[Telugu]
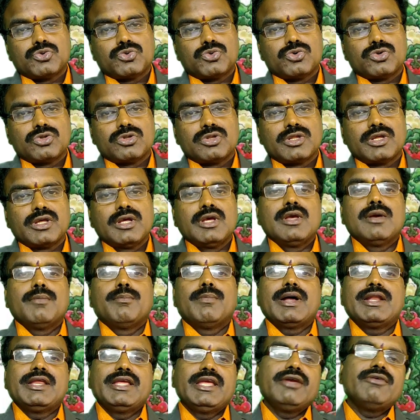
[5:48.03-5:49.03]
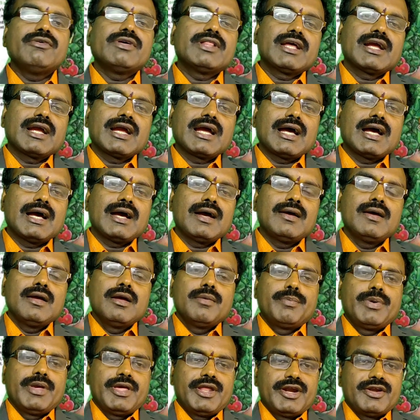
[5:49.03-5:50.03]
అవుతూ ఉంటుంది మరి ఈ విధంగా
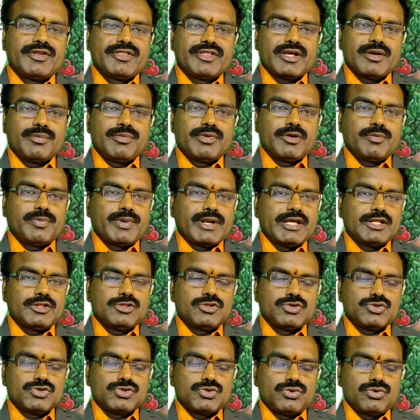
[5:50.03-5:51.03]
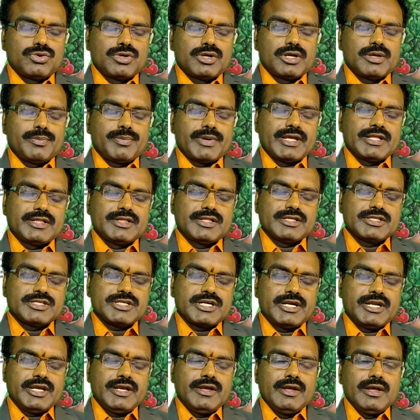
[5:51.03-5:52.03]
పేరెంట్స్గా మీరు ప్రయత్నిస్తూ ఉండడానికి
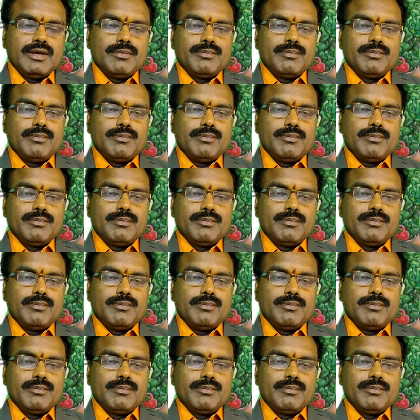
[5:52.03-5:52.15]
ప్రయత్నించండి